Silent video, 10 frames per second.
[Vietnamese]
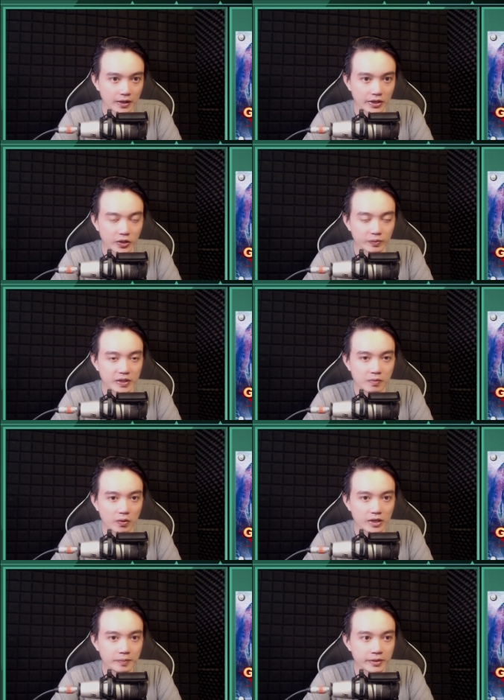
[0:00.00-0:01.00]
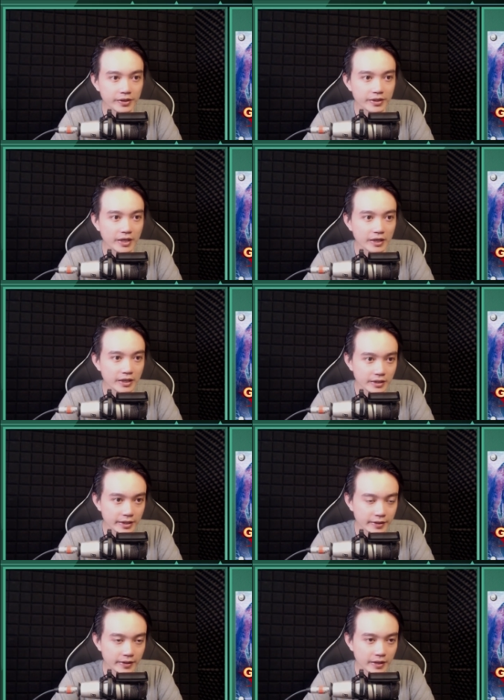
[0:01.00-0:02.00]
cùng với một đốm lửa dần lớn
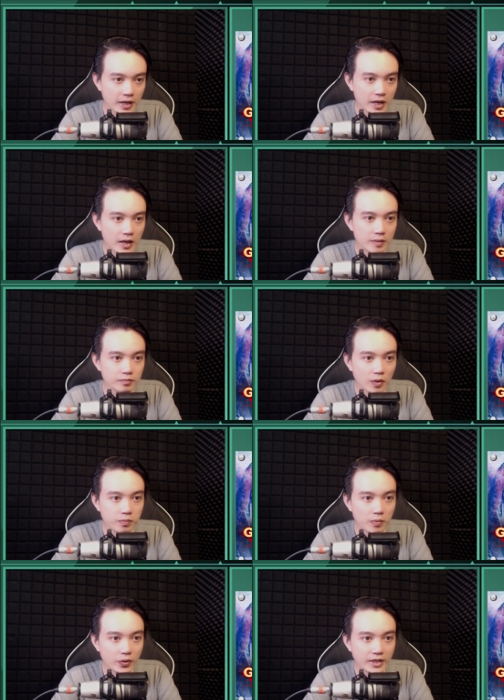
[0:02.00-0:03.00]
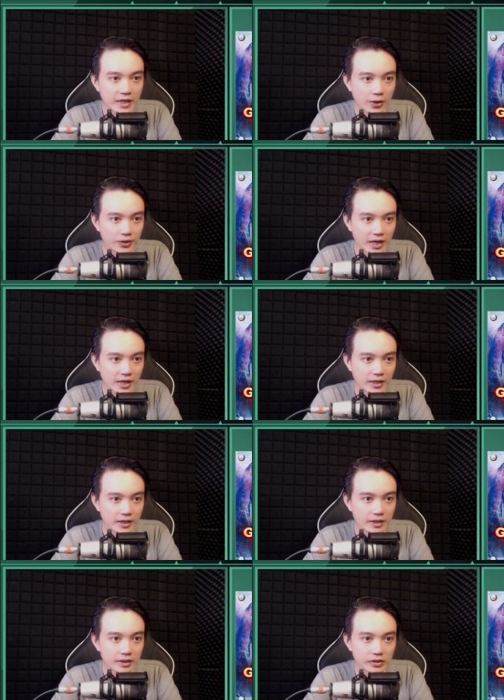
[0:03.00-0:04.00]
lên, một mối khao khát
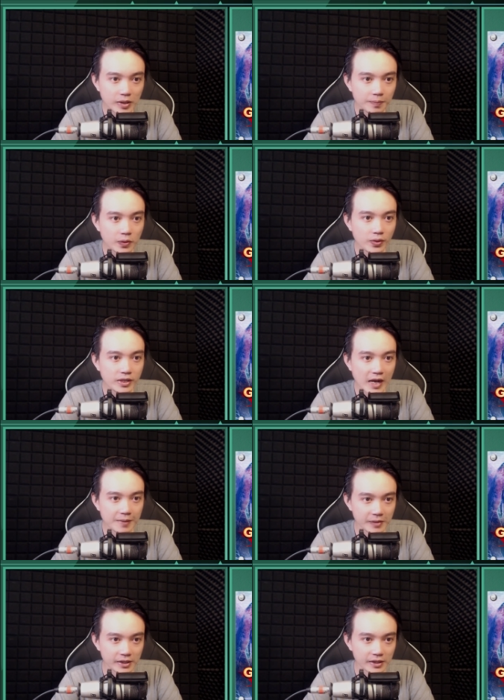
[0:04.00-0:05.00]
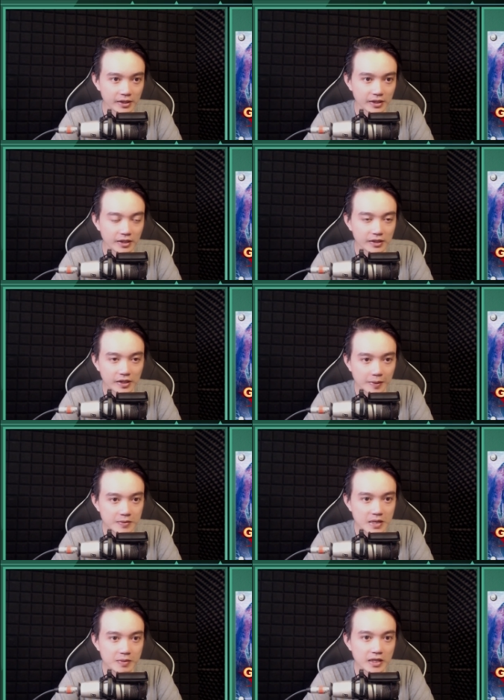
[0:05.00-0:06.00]
tiếp nối cha mình, tìm
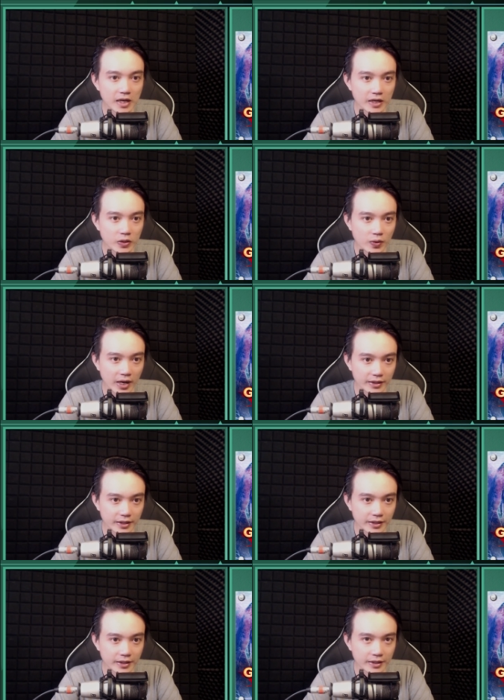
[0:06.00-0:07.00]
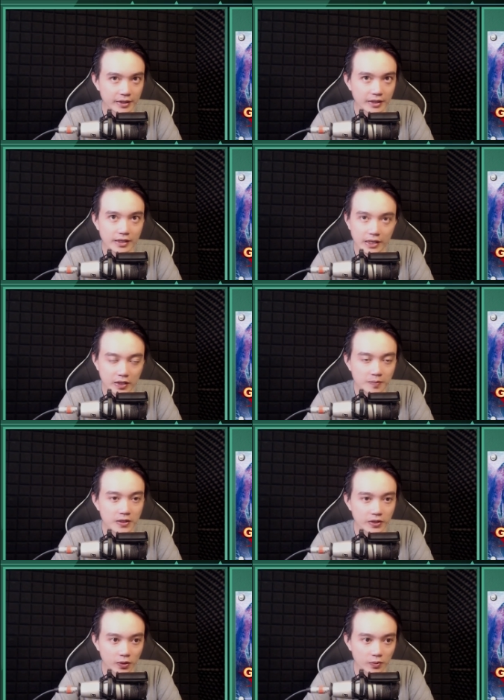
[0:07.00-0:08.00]
ra bí ẩn của Hà Tiên và nhóm
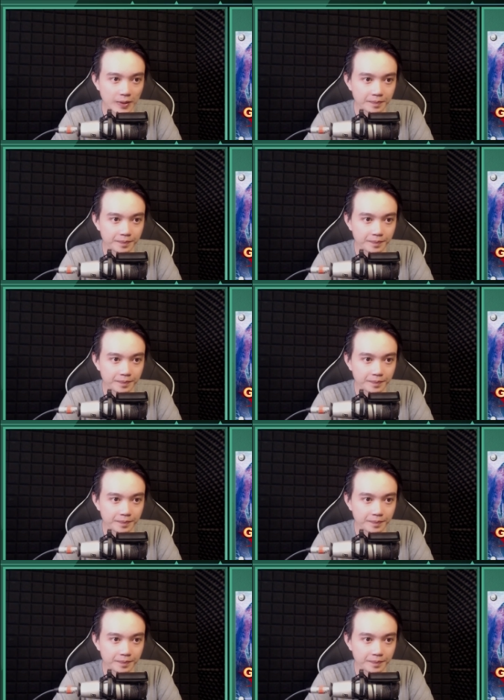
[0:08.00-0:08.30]
người Lục Lâm.